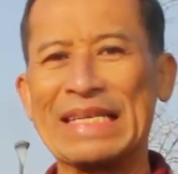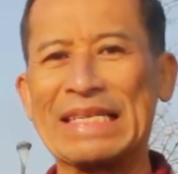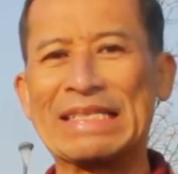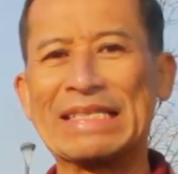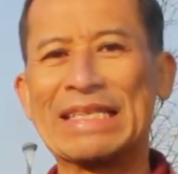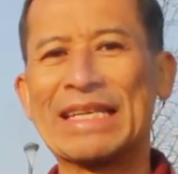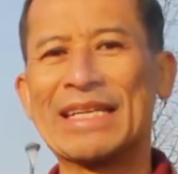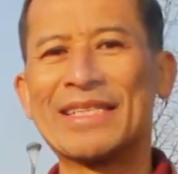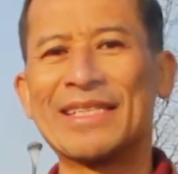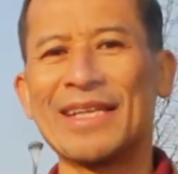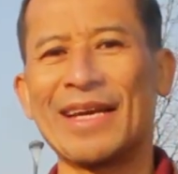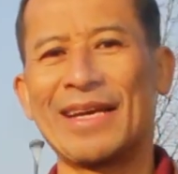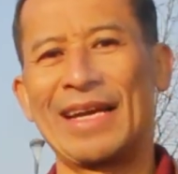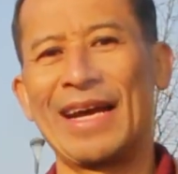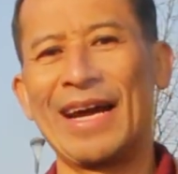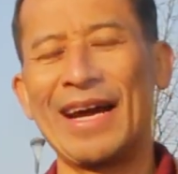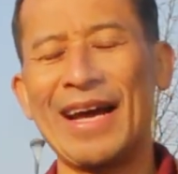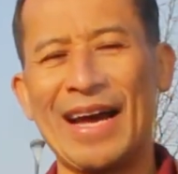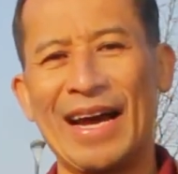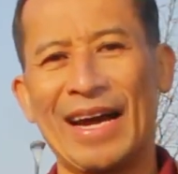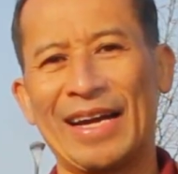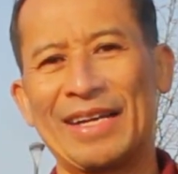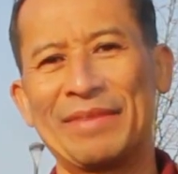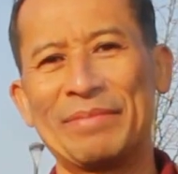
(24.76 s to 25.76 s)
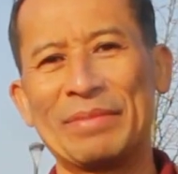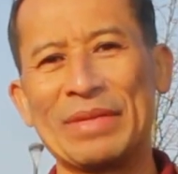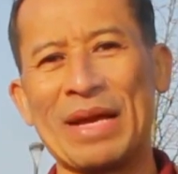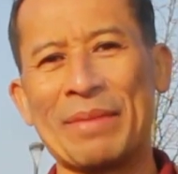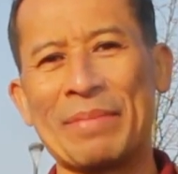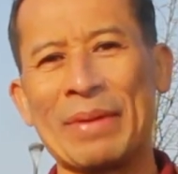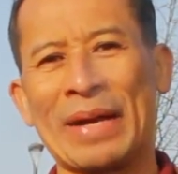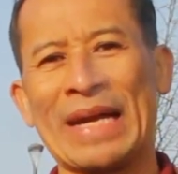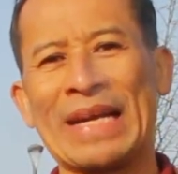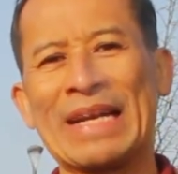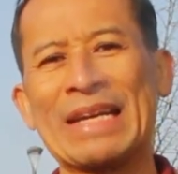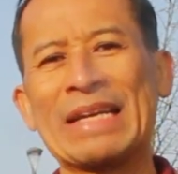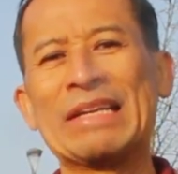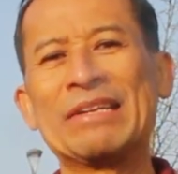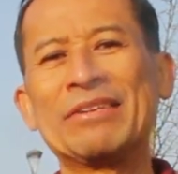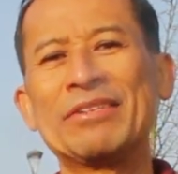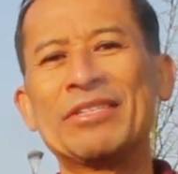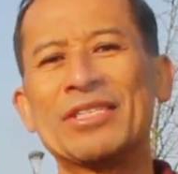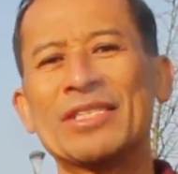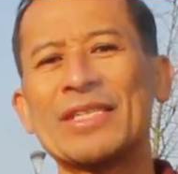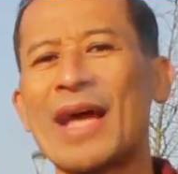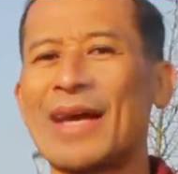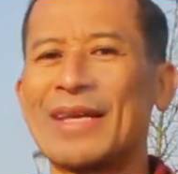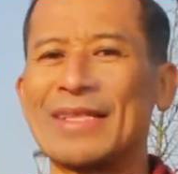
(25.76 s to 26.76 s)
istri saya akan menyampaikan
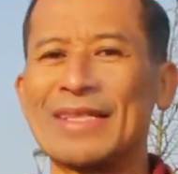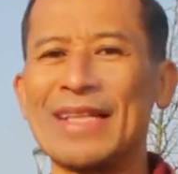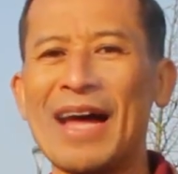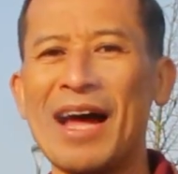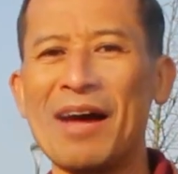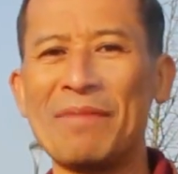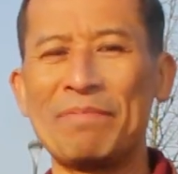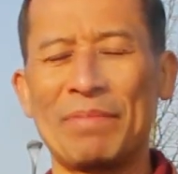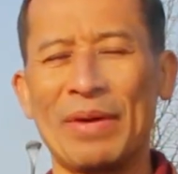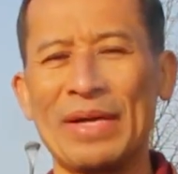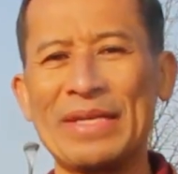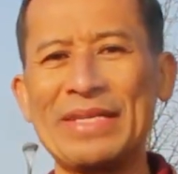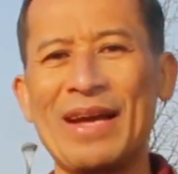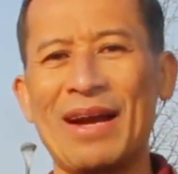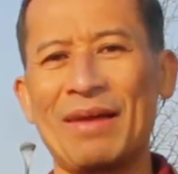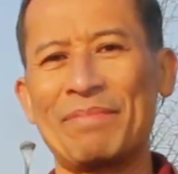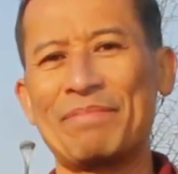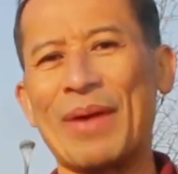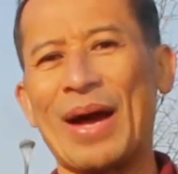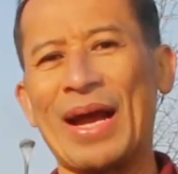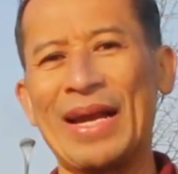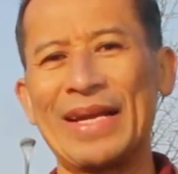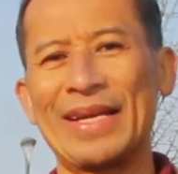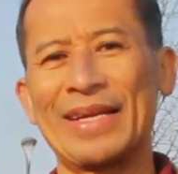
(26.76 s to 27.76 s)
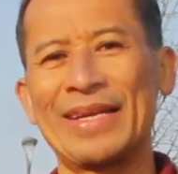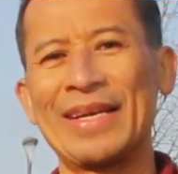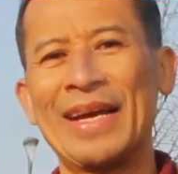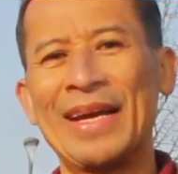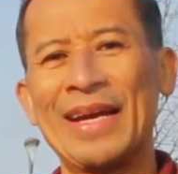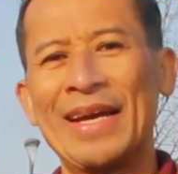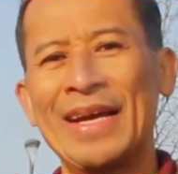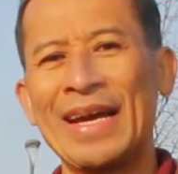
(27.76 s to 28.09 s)
insight apa yang paling